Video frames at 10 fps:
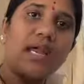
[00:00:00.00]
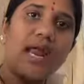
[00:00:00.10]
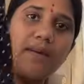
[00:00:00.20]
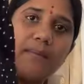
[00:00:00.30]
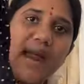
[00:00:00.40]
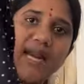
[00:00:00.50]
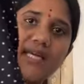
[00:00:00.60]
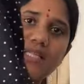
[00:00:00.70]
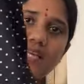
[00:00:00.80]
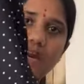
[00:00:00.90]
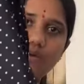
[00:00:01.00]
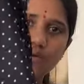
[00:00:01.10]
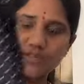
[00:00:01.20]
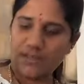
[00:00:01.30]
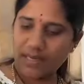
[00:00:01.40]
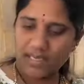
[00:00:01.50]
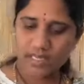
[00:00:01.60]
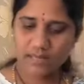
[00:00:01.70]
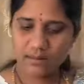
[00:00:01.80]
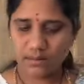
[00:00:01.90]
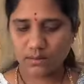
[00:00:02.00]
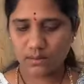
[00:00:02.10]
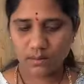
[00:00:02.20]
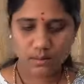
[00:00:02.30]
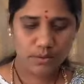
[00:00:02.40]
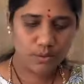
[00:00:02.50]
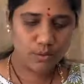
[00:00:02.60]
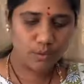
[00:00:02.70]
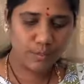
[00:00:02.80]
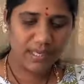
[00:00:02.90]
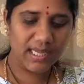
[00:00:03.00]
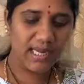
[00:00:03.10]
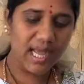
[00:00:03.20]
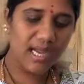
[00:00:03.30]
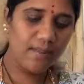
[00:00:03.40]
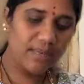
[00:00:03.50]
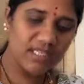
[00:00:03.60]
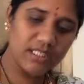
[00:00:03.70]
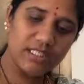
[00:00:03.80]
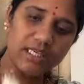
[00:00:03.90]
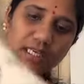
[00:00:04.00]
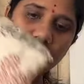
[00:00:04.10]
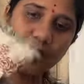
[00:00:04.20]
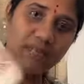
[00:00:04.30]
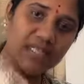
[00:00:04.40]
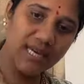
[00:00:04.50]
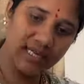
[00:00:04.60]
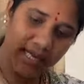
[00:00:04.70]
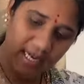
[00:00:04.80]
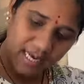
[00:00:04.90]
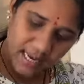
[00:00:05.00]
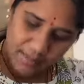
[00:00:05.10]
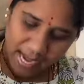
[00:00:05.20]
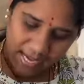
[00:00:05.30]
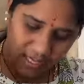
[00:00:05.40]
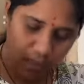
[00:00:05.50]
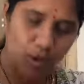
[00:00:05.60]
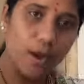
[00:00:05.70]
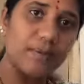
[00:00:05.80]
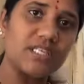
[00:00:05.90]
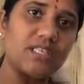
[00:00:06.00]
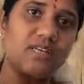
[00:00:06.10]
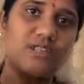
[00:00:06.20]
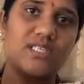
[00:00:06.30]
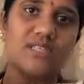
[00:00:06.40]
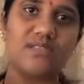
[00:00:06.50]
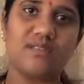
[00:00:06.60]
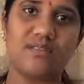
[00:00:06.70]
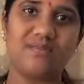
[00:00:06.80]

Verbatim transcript: అండ్ ప్యాంట్ అయితే ఇలా ఉంటుంది మనకి దుప్పట్టా ఇలాగా మంచి ఈ బిస్కెట్ కలర్ అండ్ బ్లాక్ కలర్ కాంబినేషన్లో వచ్చేస్తుంది